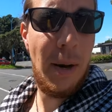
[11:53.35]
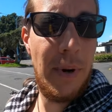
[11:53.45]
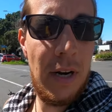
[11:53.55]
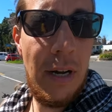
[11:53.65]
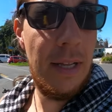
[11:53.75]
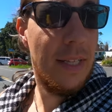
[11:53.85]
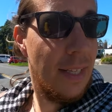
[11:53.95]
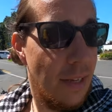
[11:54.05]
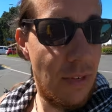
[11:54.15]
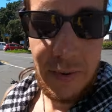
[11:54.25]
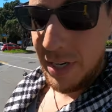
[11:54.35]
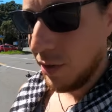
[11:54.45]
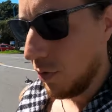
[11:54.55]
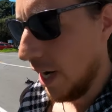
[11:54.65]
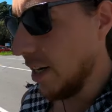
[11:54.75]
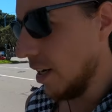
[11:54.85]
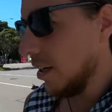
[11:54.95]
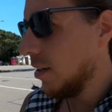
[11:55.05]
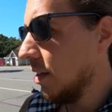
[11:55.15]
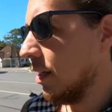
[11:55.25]
aber wir waren jetzt nur eine
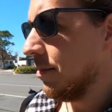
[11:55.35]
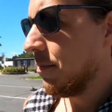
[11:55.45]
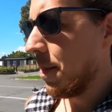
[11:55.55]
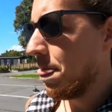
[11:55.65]
Nacht hier